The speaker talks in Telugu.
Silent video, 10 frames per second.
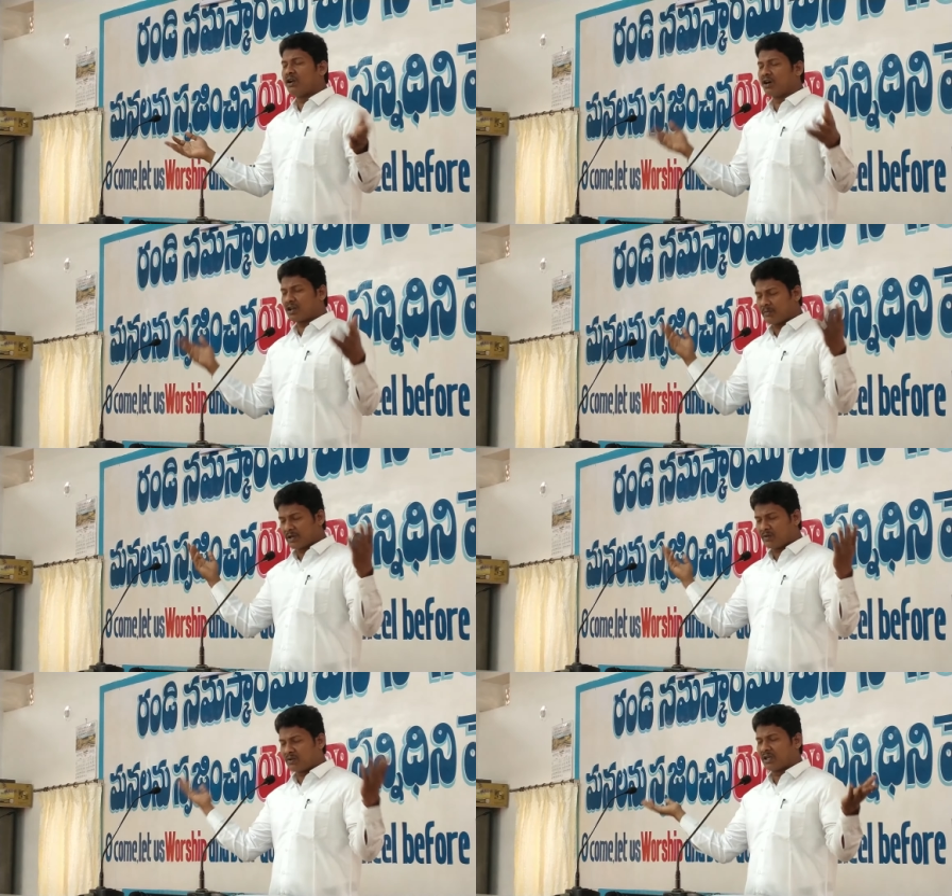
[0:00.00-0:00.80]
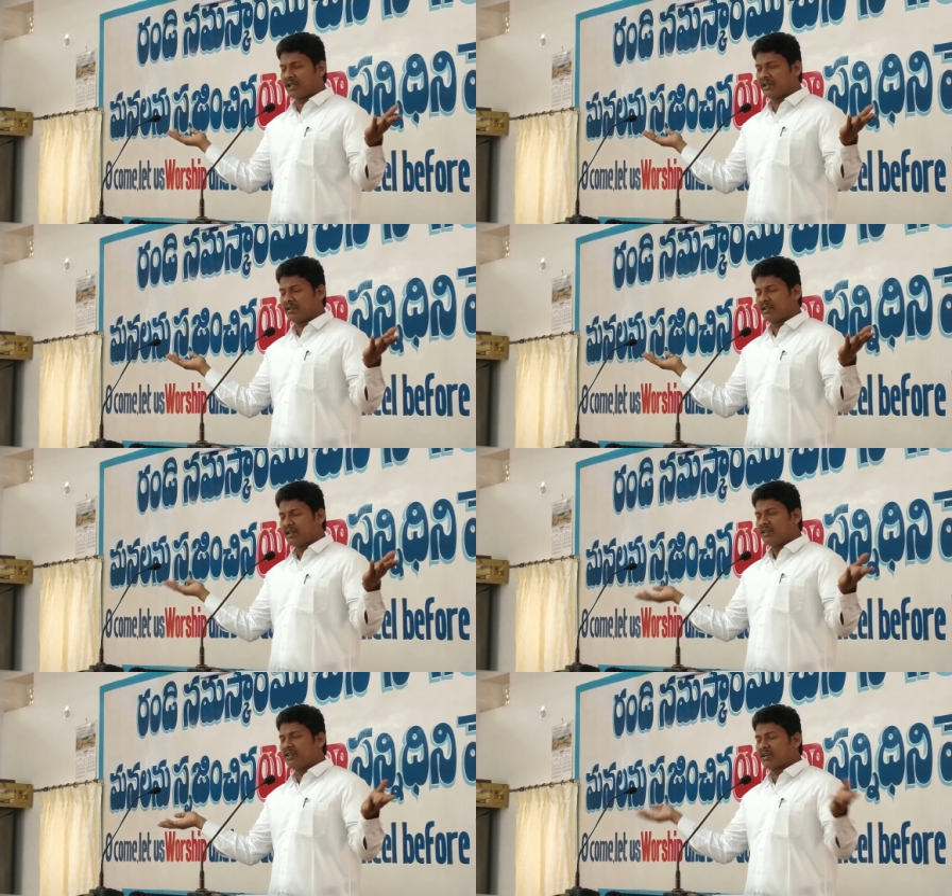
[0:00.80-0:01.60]
లోకంలో ఉండి
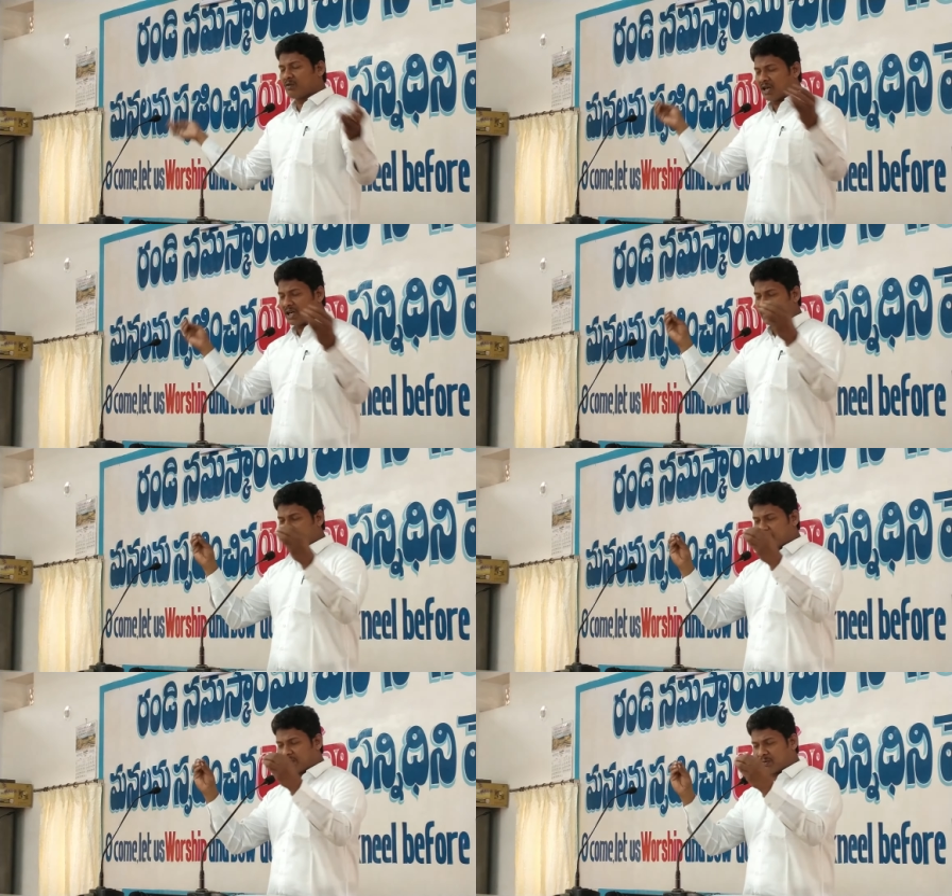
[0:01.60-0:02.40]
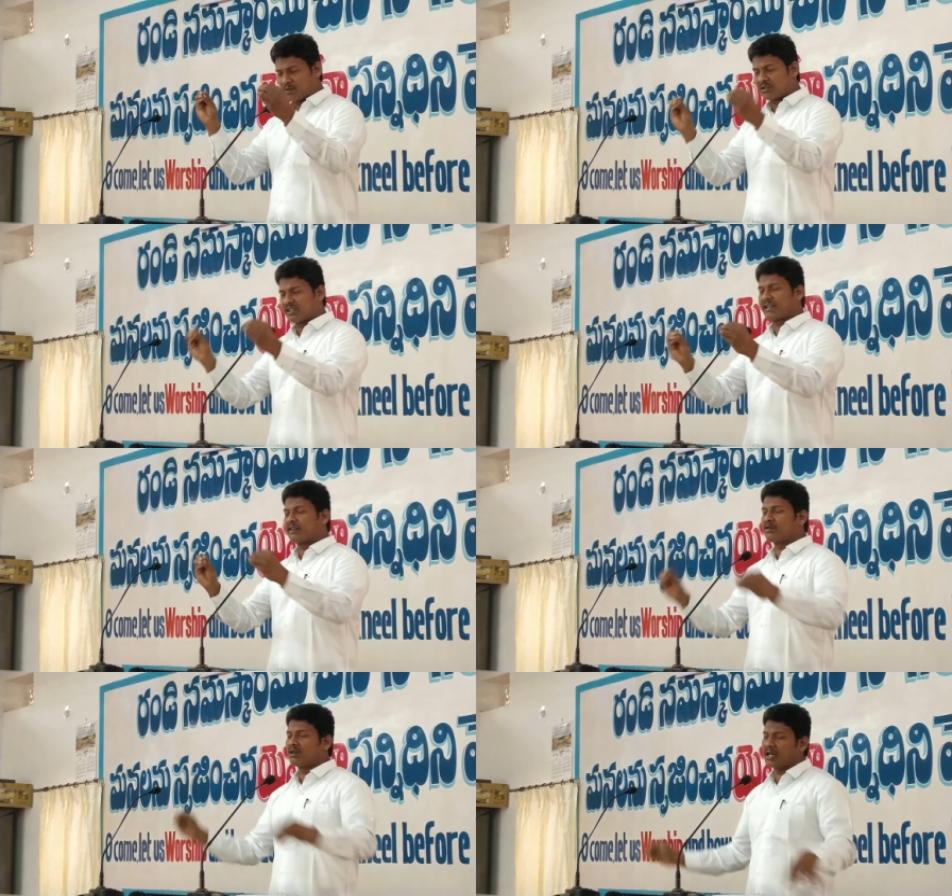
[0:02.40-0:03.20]
ఈ యొక్క వాక్యాన్ని మనం గుర్తెరిగి
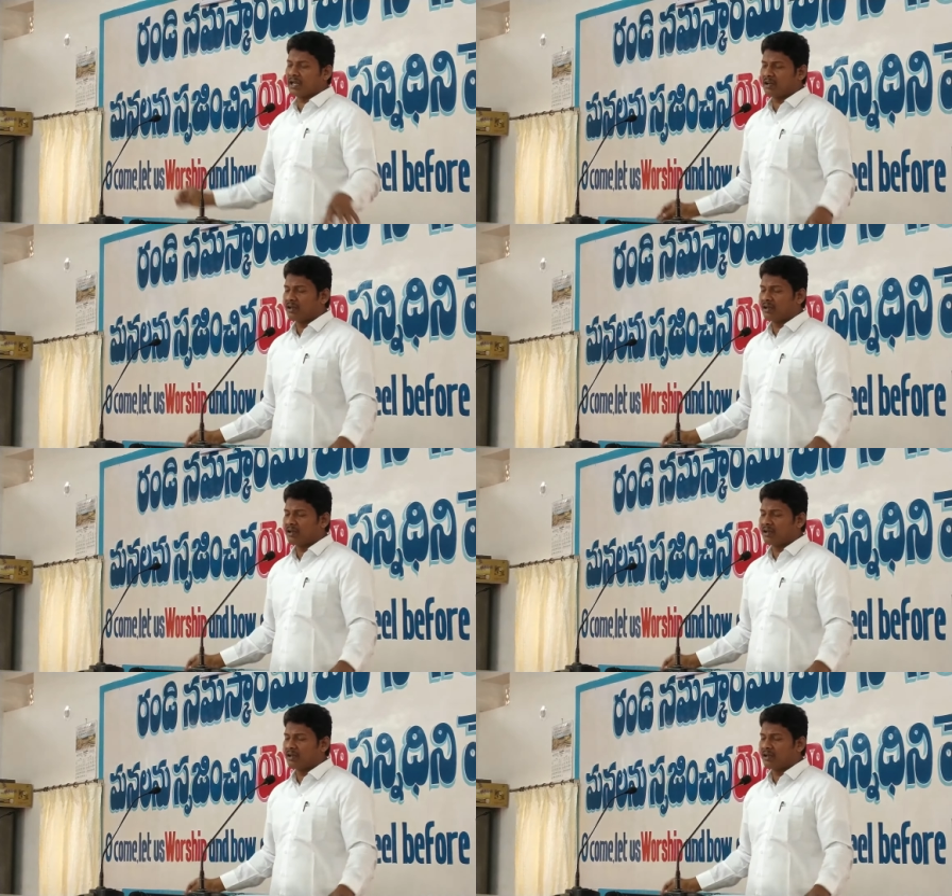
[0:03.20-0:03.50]
కూడా